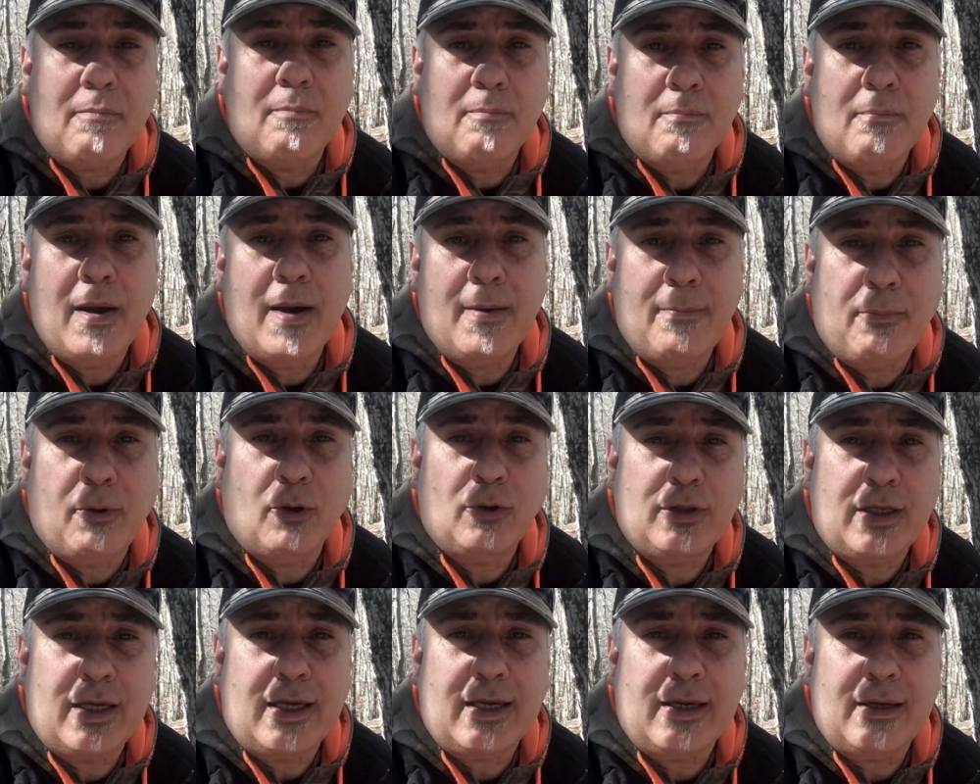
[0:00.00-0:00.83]
un bel
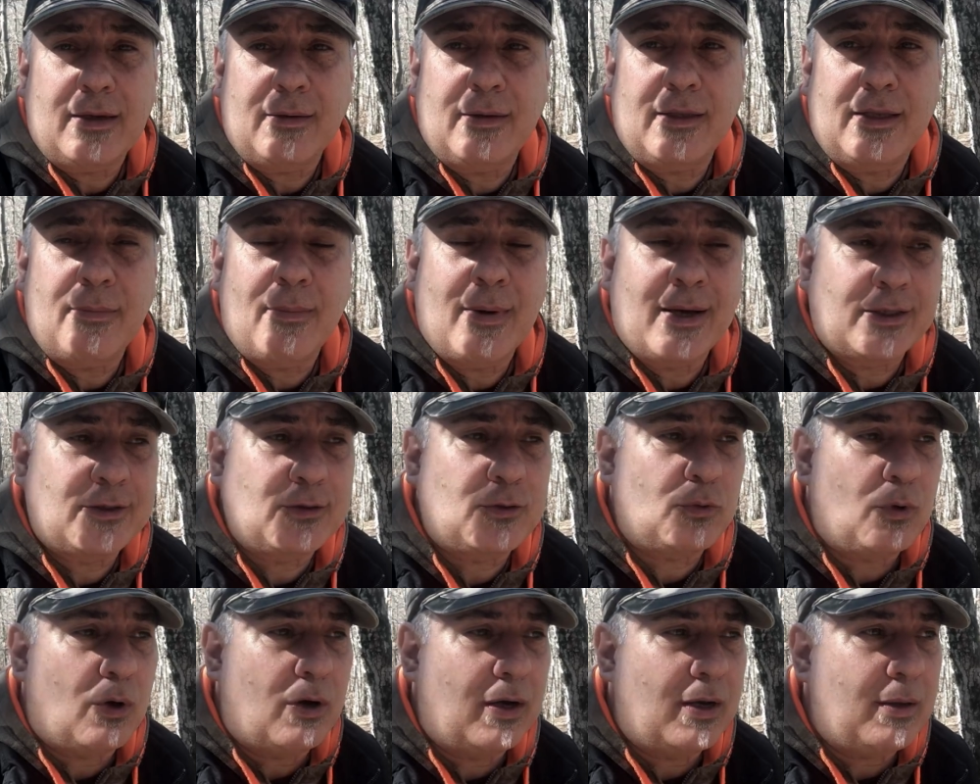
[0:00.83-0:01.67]
po' di, di,
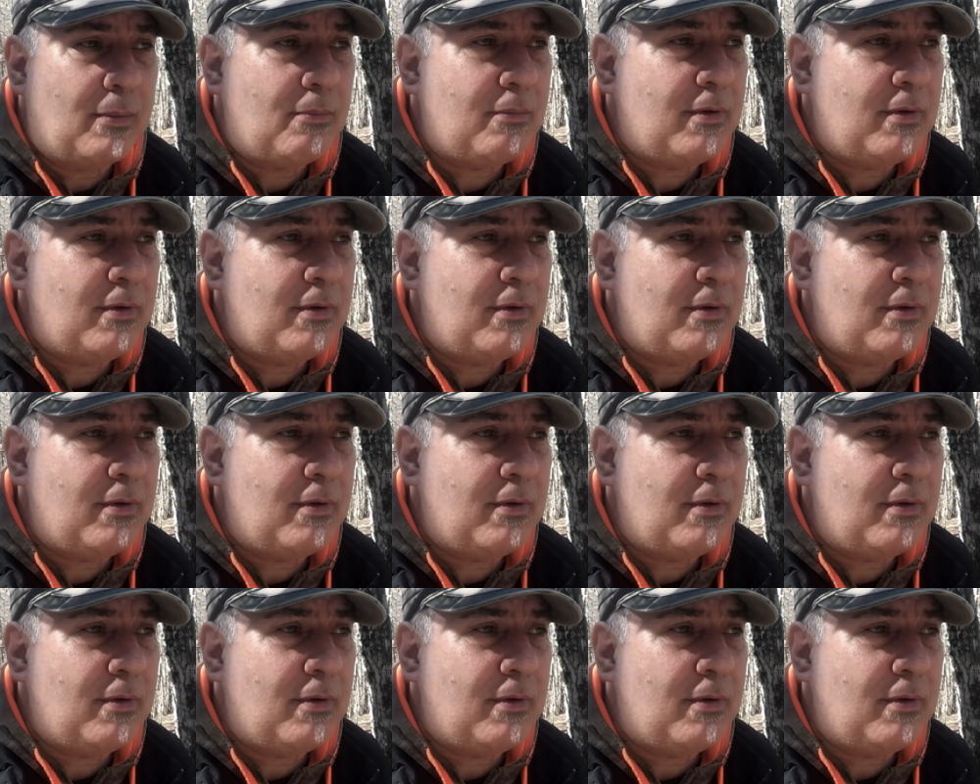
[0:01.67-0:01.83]
marzuoli.